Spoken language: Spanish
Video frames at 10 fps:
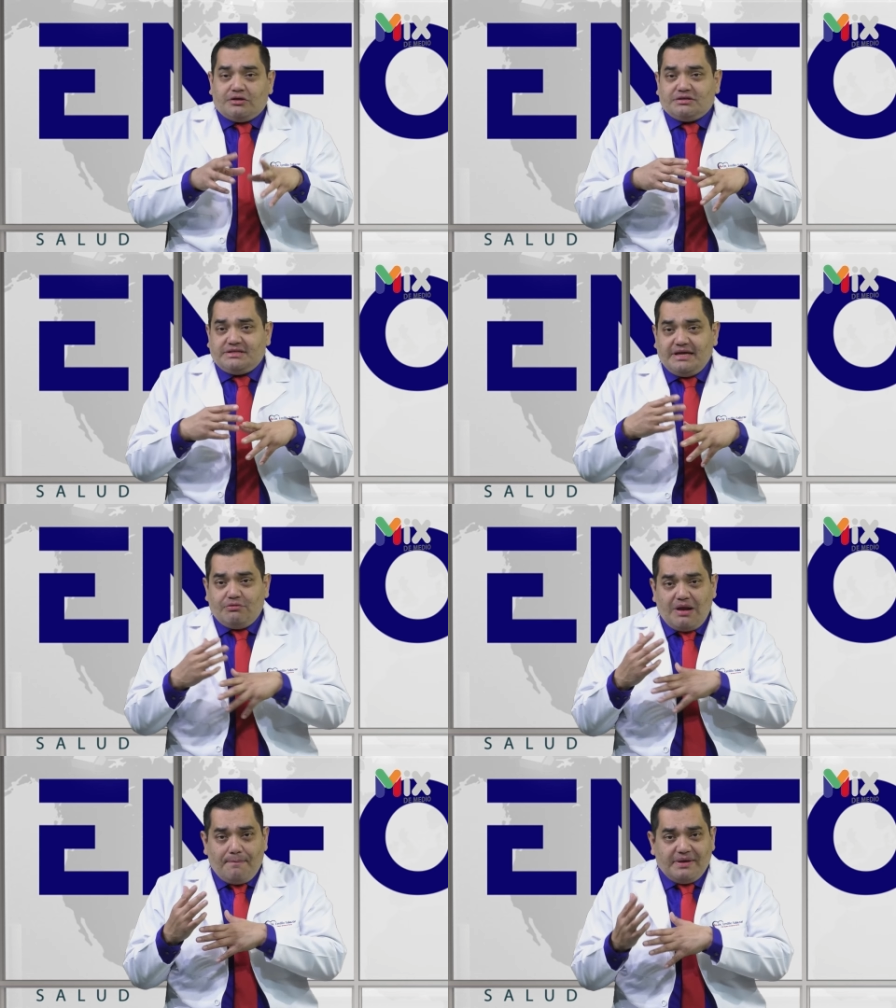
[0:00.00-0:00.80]
si
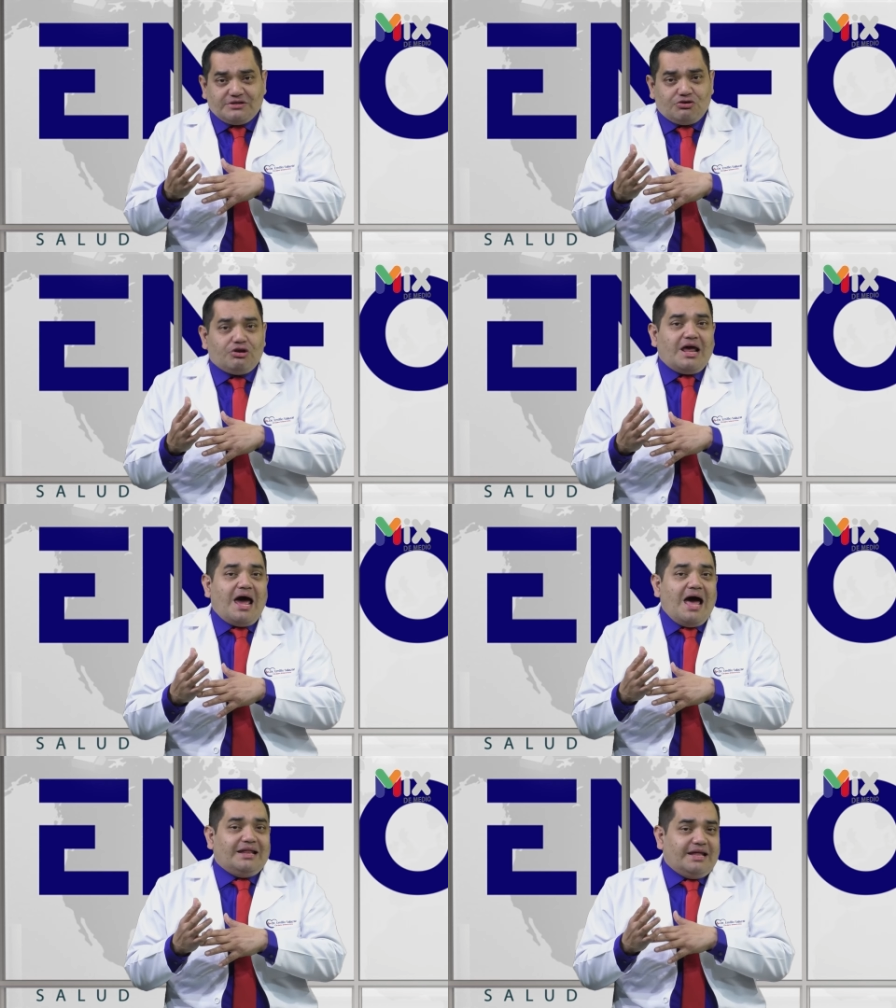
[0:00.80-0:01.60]
una persona
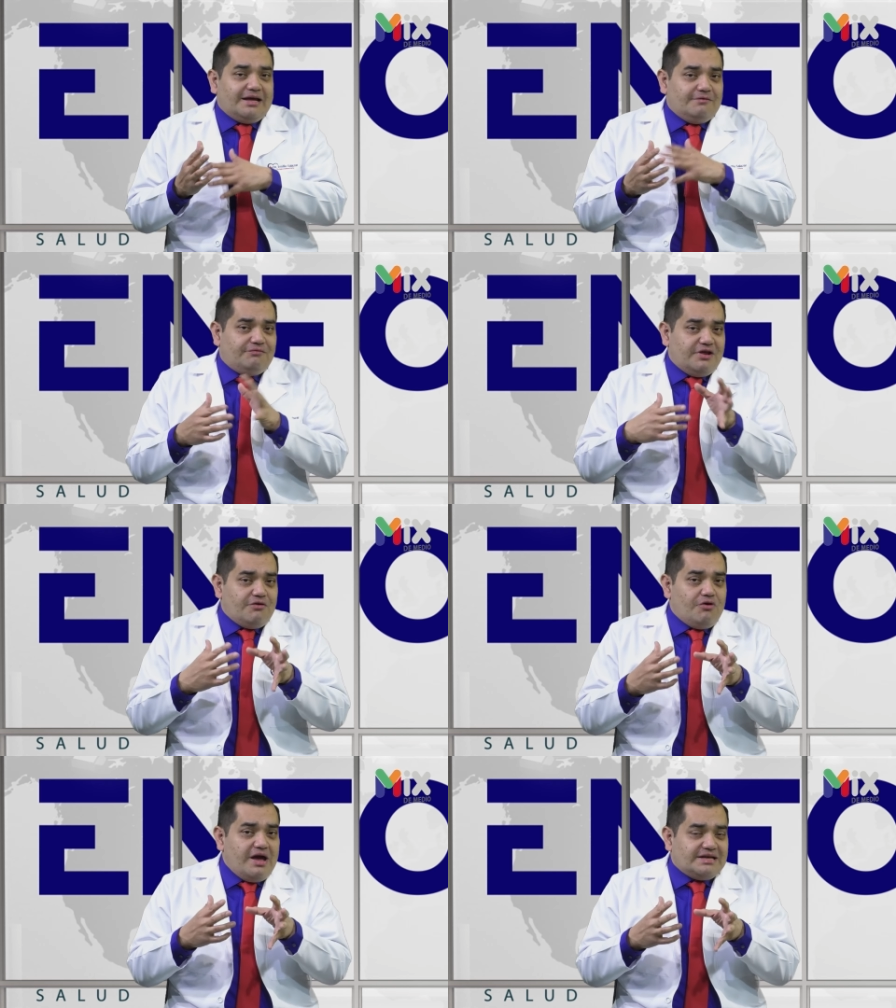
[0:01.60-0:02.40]
anda en el
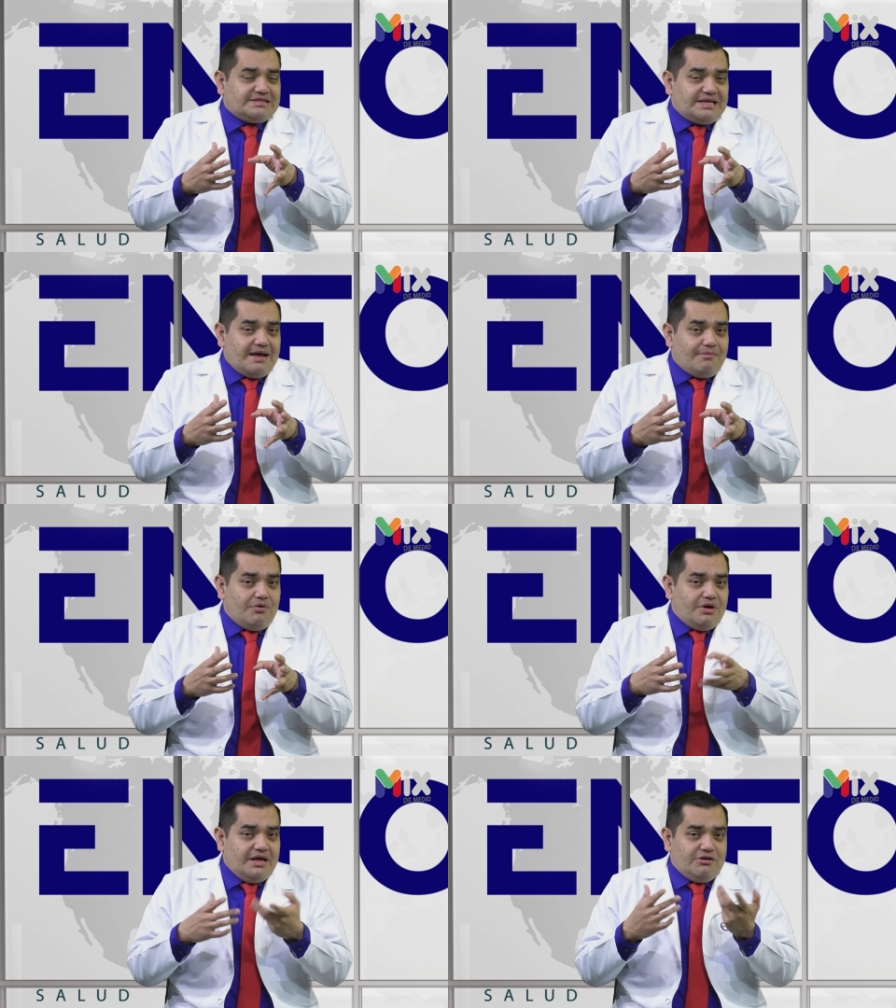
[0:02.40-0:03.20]
frío
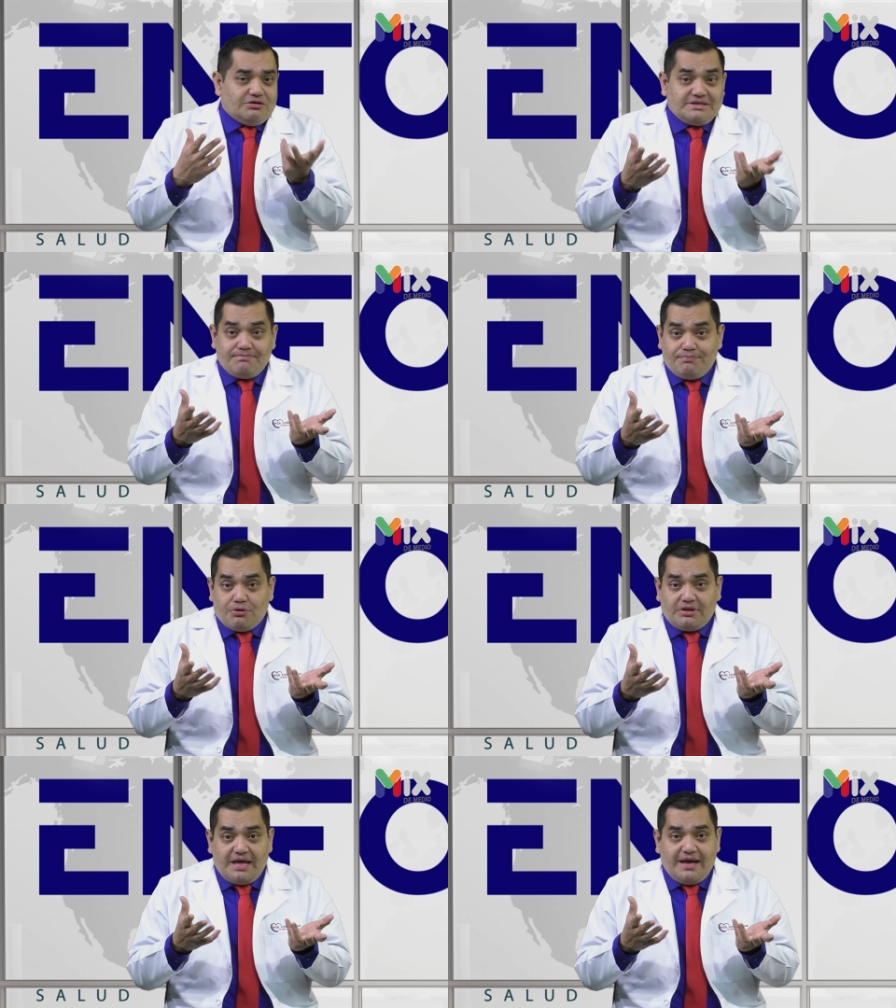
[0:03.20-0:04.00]
extremo y no se
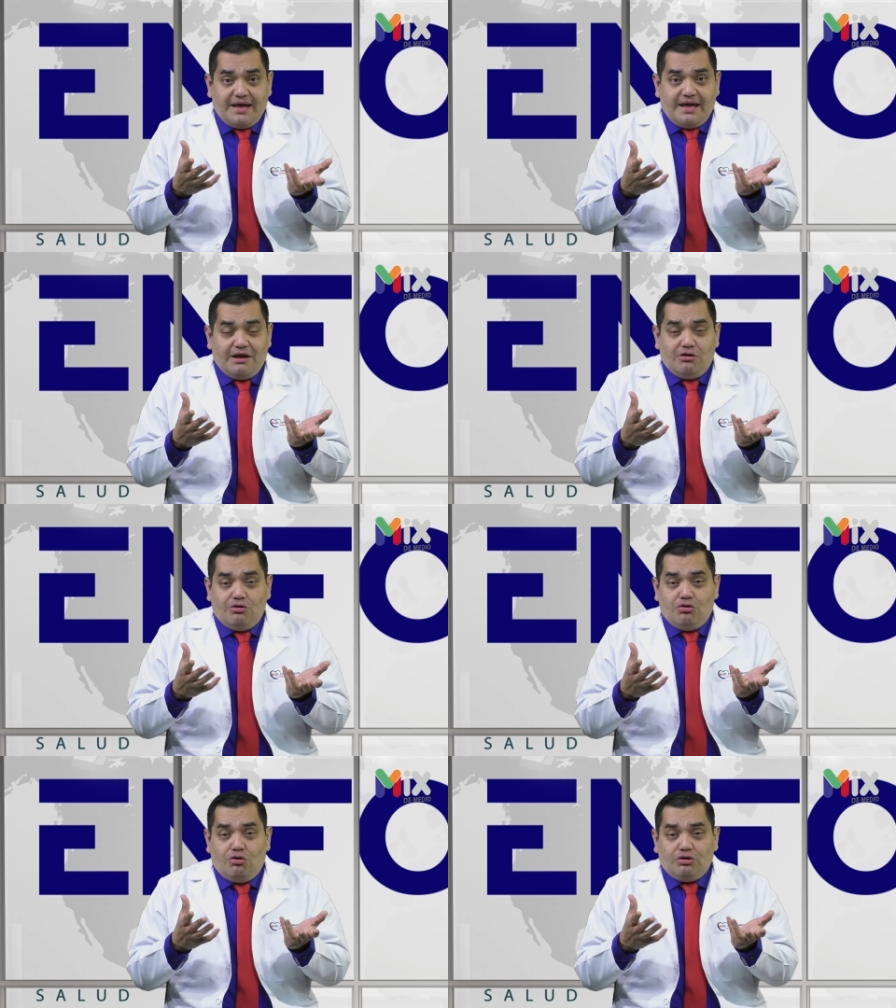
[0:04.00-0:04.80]
protege
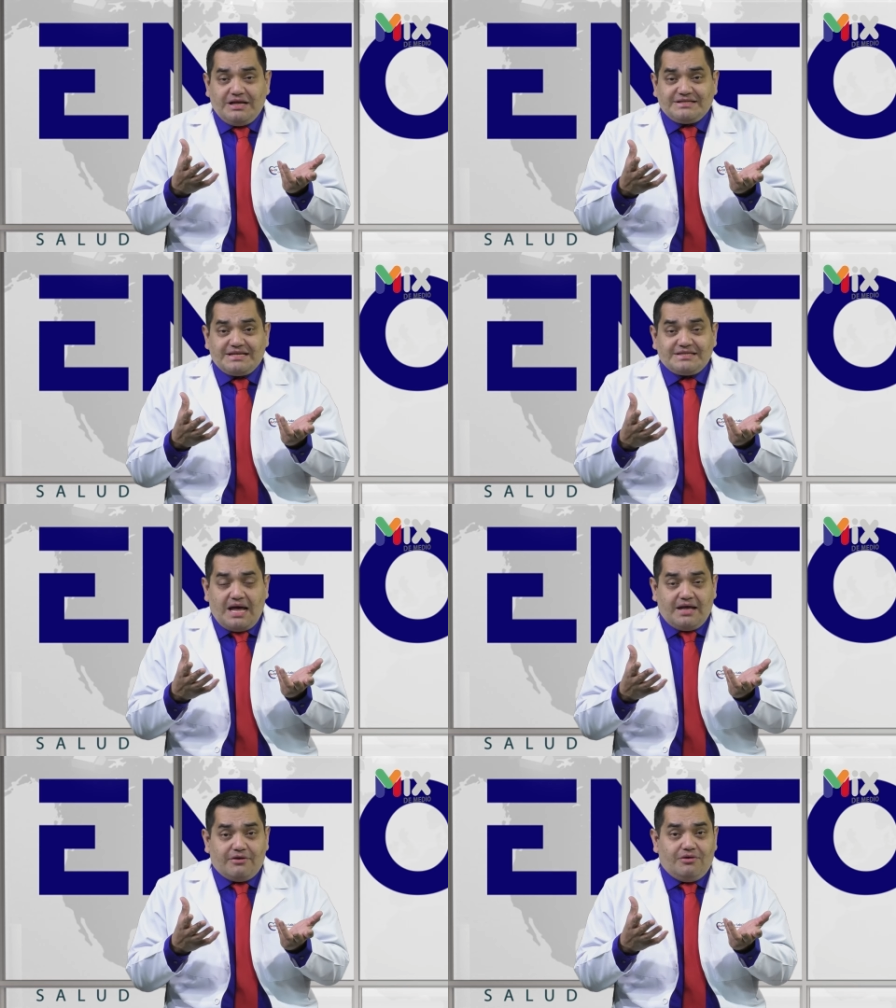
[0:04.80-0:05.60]
lo
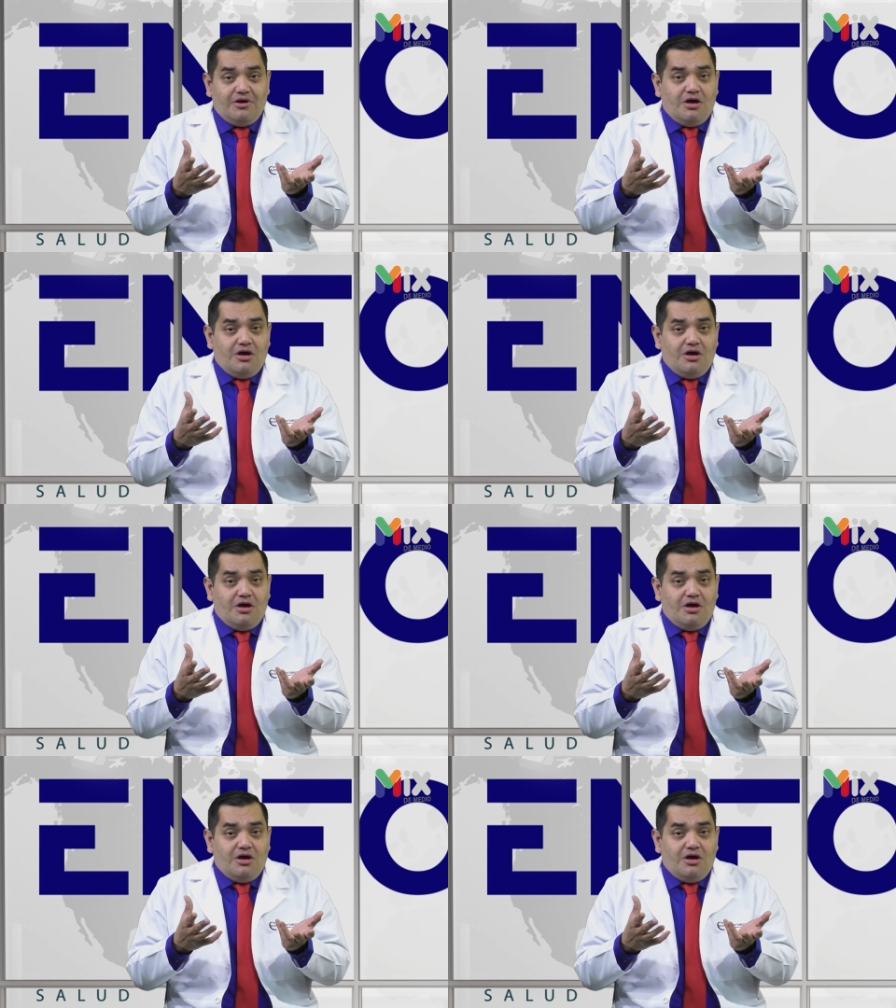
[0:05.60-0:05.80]
necesario,